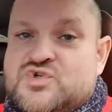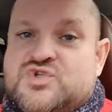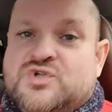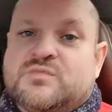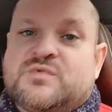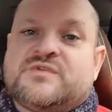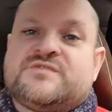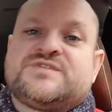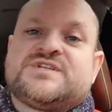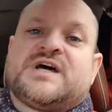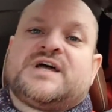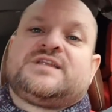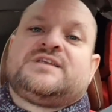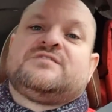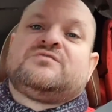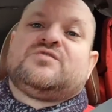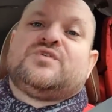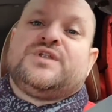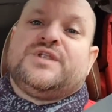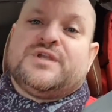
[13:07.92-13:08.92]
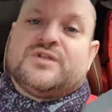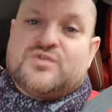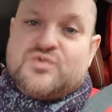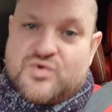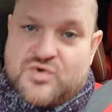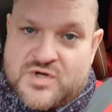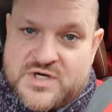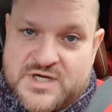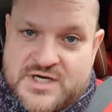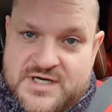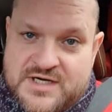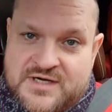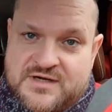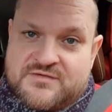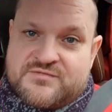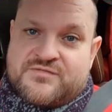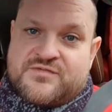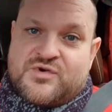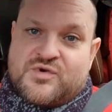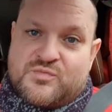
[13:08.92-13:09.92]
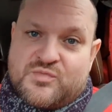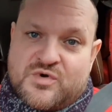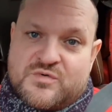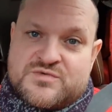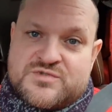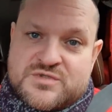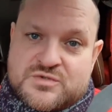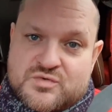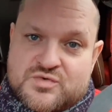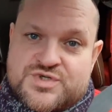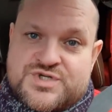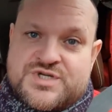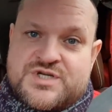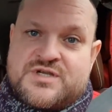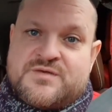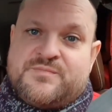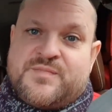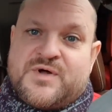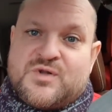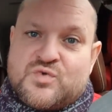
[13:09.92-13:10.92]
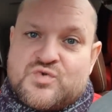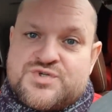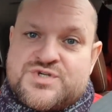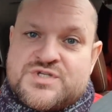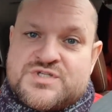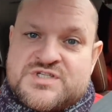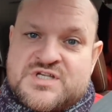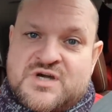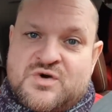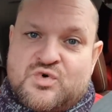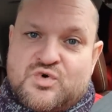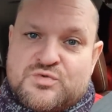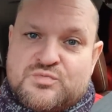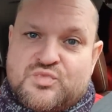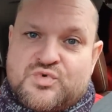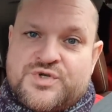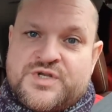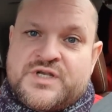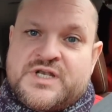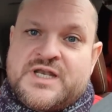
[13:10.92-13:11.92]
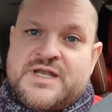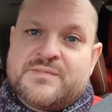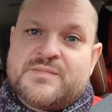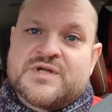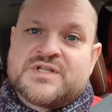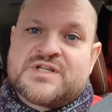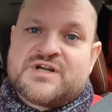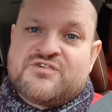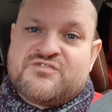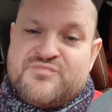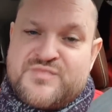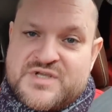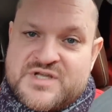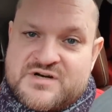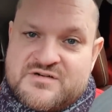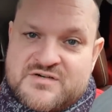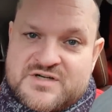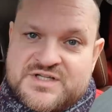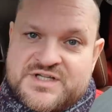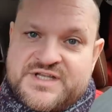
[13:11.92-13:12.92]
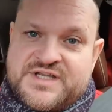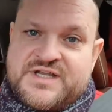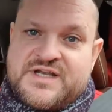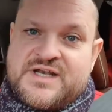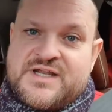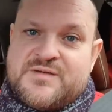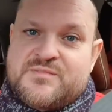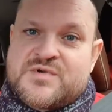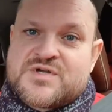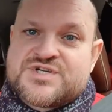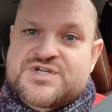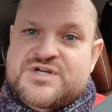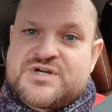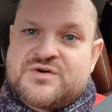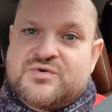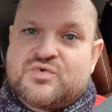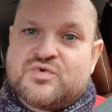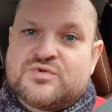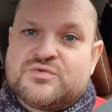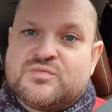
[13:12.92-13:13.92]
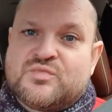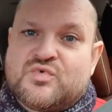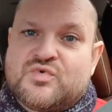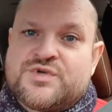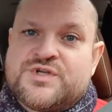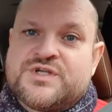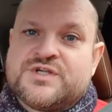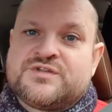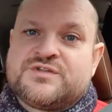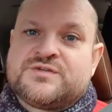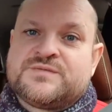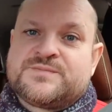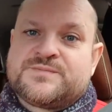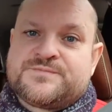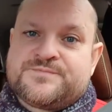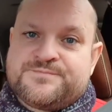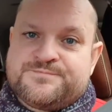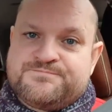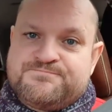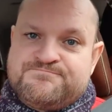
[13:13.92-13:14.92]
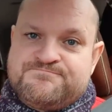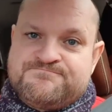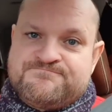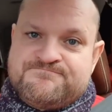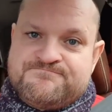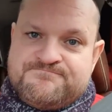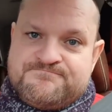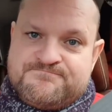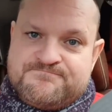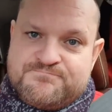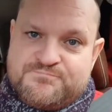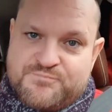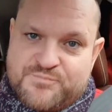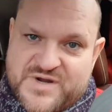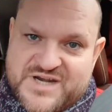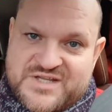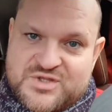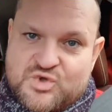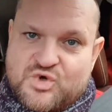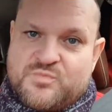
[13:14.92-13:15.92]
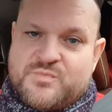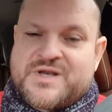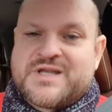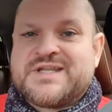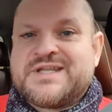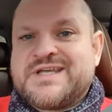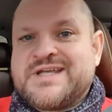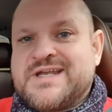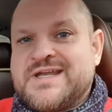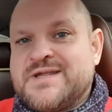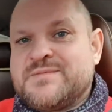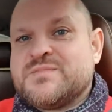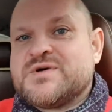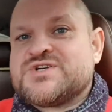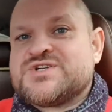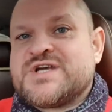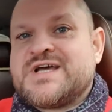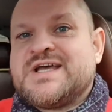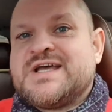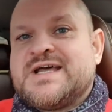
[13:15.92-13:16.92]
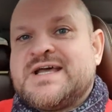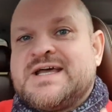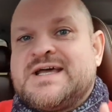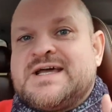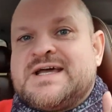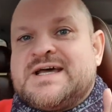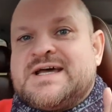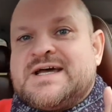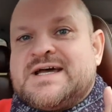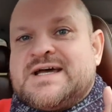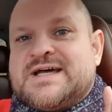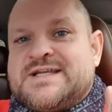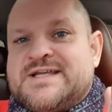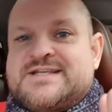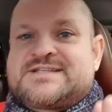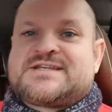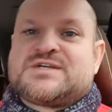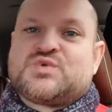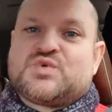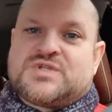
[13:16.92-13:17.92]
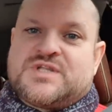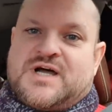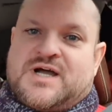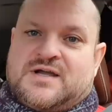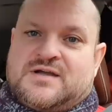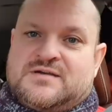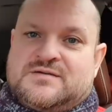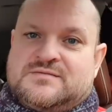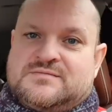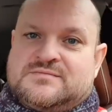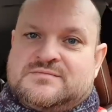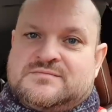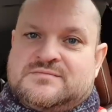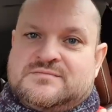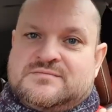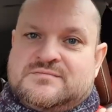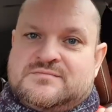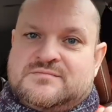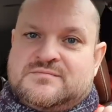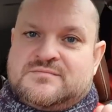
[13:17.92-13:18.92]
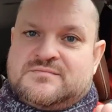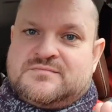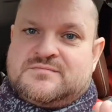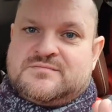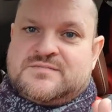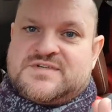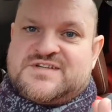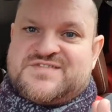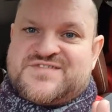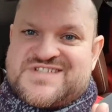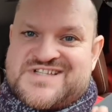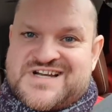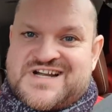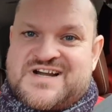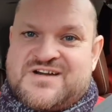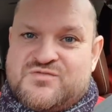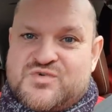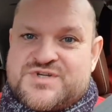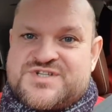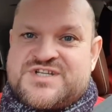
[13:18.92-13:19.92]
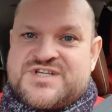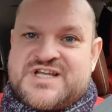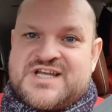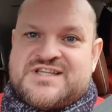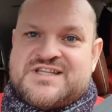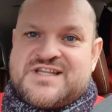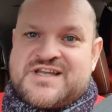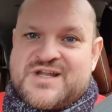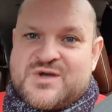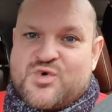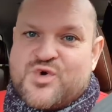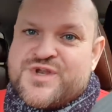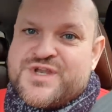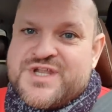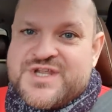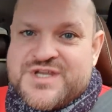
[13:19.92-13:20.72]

чтобы взять его недорого, в любом случае получится он будет либо травмированный, либо же он будет притопленный, либо же... Я скажу так, в страховой сидят далеко не